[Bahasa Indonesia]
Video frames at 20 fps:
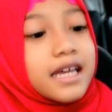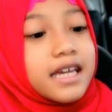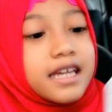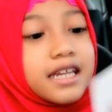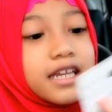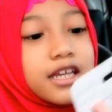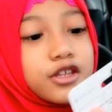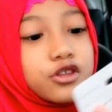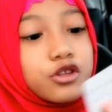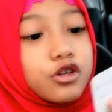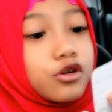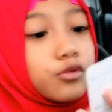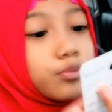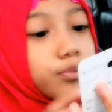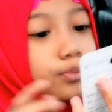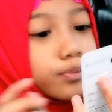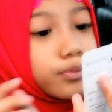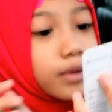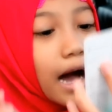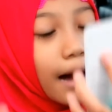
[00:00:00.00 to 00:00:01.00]
ini tuh
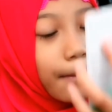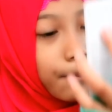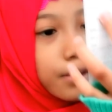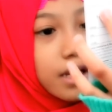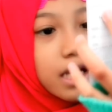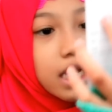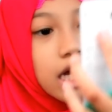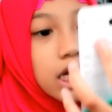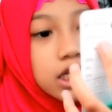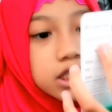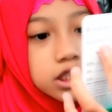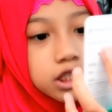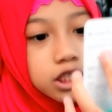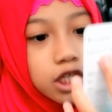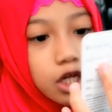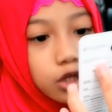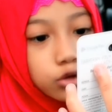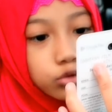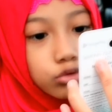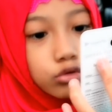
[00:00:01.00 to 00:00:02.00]

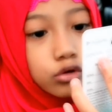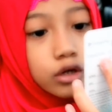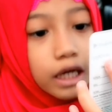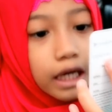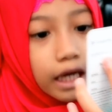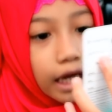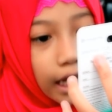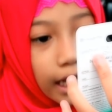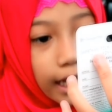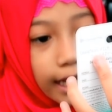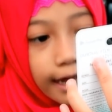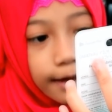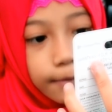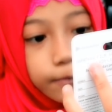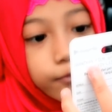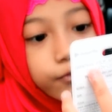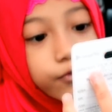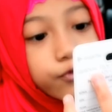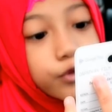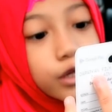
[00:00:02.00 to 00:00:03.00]
aplikasinya itu
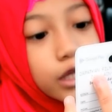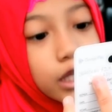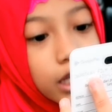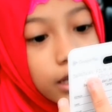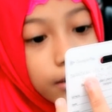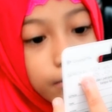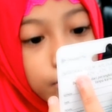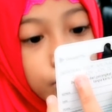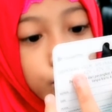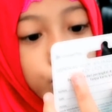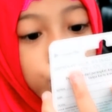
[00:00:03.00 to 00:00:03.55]
game, film,